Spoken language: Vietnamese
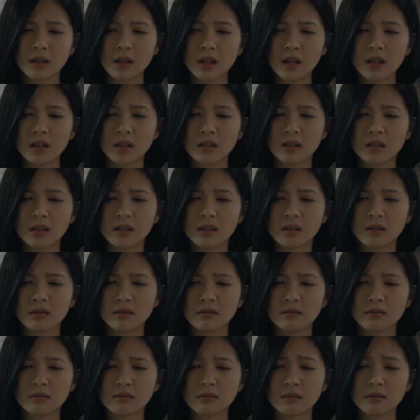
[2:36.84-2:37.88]
thế này thì
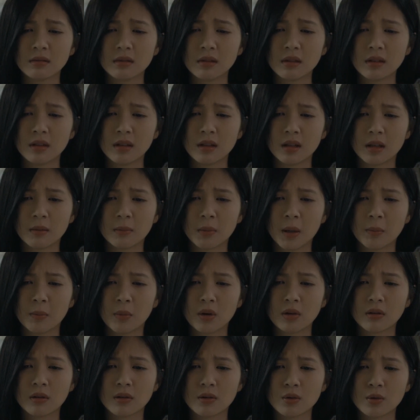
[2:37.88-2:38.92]
tiền mà
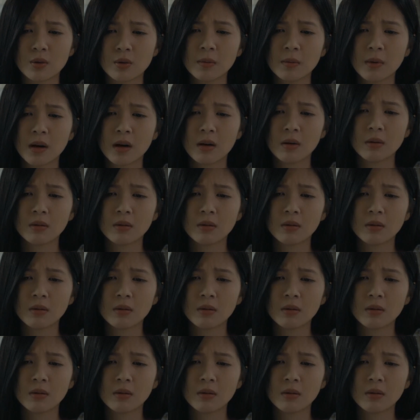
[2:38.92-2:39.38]
mọi người giúp